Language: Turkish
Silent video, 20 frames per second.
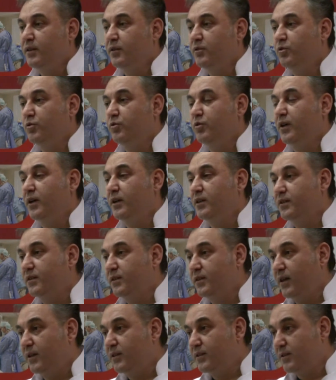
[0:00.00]
Çünkü
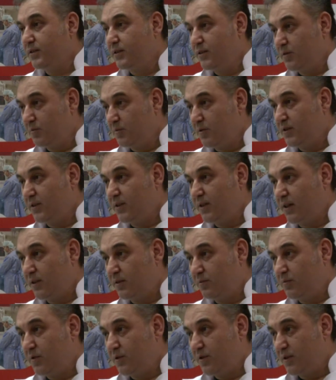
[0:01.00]
artık yaş sınırımız
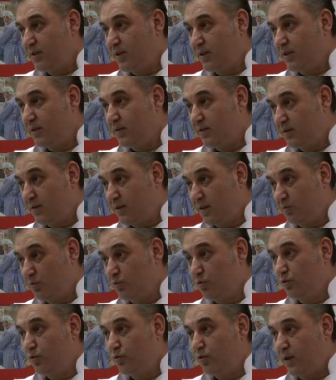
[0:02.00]
60'ları da
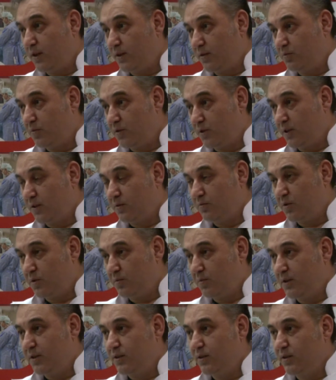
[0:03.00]
buldu,
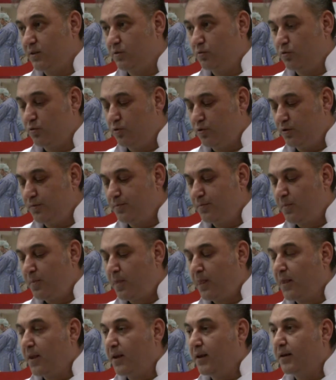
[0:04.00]
60-65'leri buldu.
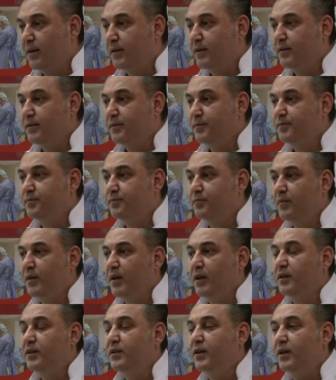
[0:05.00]
Yaş sınırı var mı
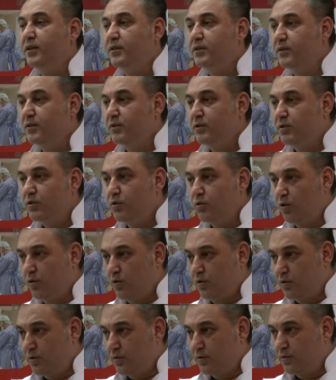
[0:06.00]
hocam? Yaş sınırı
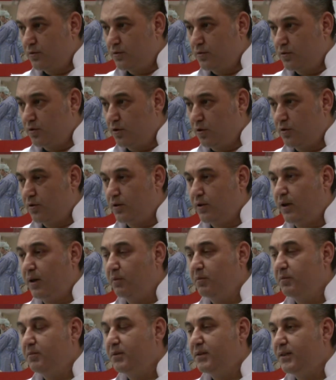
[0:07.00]
yok. Yok. Yok.
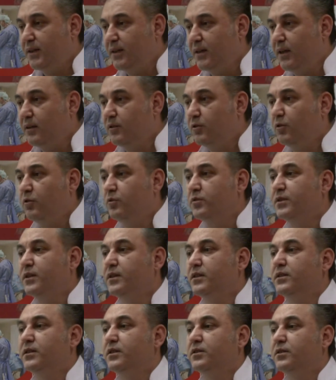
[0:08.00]
Ama biz genelde
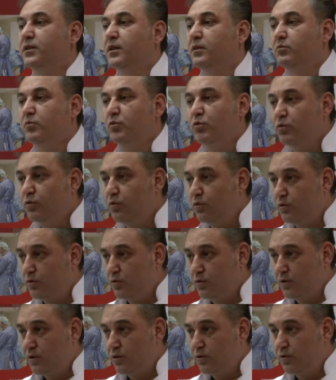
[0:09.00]
18 yaşından büyük
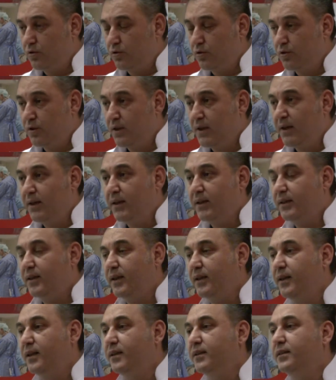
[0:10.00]
olsun istiyoruz.
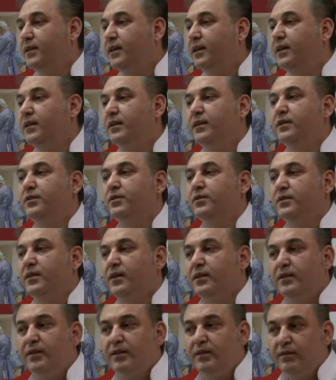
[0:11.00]
Genelde de 50
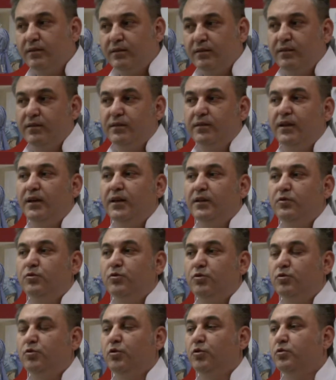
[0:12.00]
yaşından da e, daha
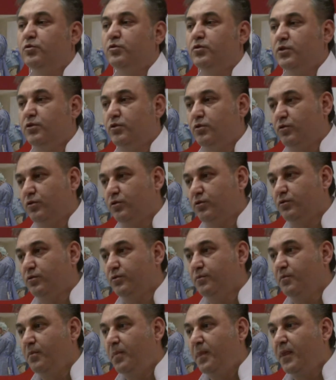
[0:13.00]
küçük olsun
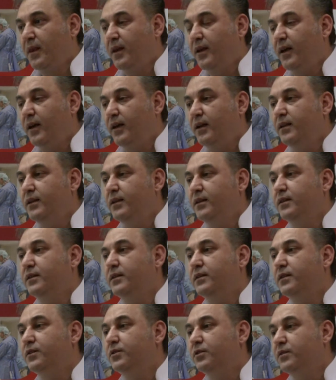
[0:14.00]
istiyoruz. 50
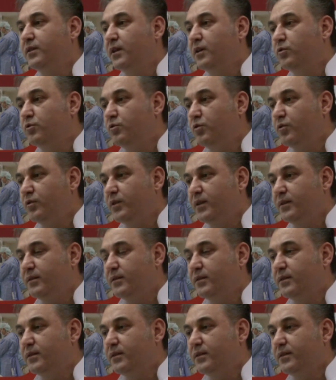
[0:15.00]
yaşından sonra
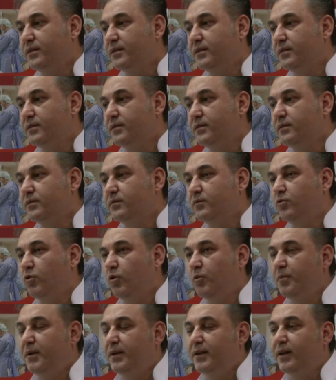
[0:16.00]
e,
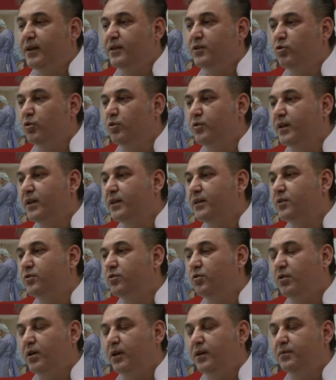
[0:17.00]
komplikasyonlarda
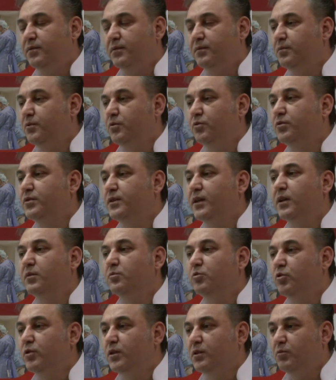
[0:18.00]
çok hafif bir
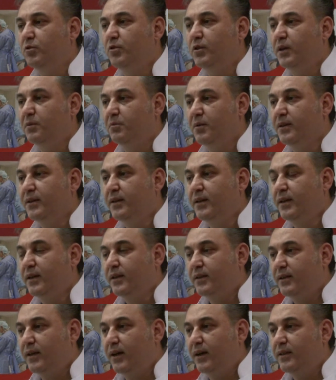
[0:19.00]
yükselme olabiliyor ama
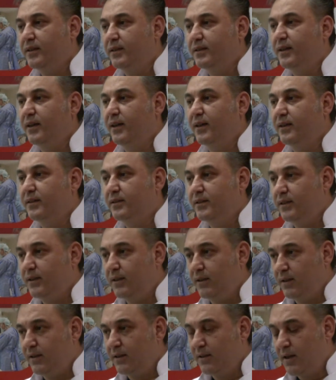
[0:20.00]
kayda değer
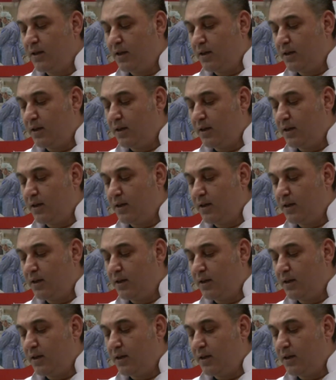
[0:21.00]
değil.